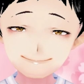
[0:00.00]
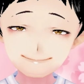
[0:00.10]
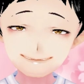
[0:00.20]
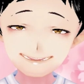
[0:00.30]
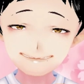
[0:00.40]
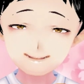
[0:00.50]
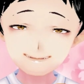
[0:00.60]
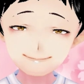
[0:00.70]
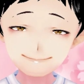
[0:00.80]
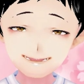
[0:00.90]
世界
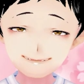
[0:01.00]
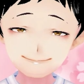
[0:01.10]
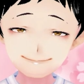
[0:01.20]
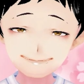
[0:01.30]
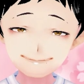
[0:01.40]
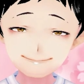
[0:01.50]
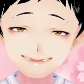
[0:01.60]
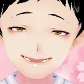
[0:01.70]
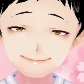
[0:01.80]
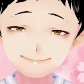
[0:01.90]
中の騎士の中で
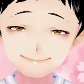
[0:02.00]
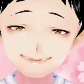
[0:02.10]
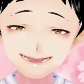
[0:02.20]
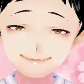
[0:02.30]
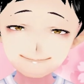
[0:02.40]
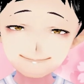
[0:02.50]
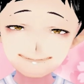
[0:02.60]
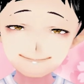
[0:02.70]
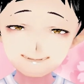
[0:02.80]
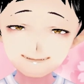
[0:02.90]
一番好きな
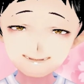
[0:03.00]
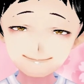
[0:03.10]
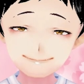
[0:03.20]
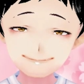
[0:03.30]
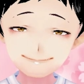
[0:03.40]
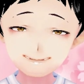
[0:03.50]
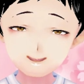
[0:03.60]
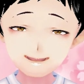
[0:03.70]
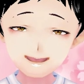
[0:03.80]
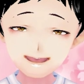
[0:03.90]
池添騎士騎
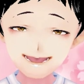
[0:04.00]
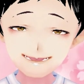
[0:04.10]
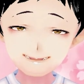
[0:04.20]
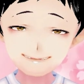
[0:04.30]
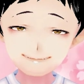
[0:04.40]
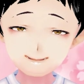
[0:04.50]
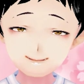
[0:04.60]
乗の8枠